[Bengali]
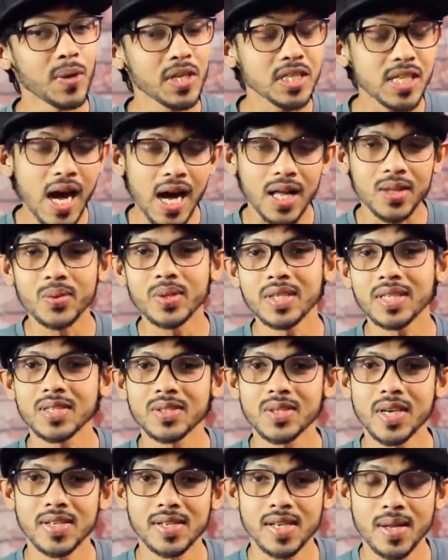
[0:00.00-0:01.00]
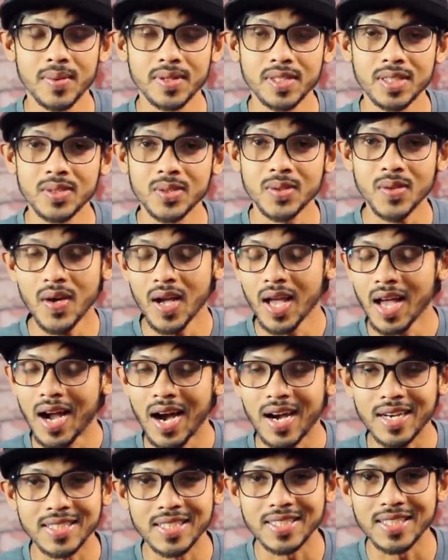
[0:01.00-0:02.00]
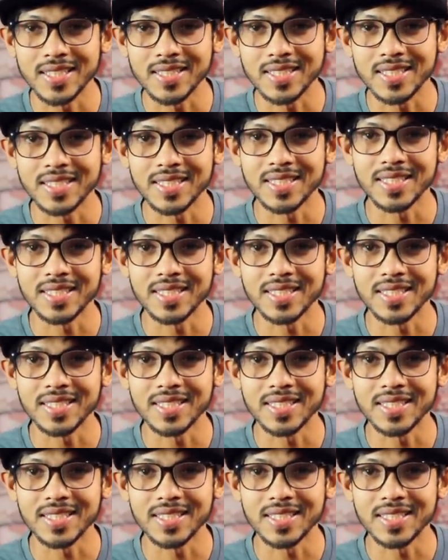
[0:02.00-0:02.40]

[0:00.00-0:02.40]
বেশ আধুনিক কিছু আসলে আমাদের জন্য আসতে যাচ্ছে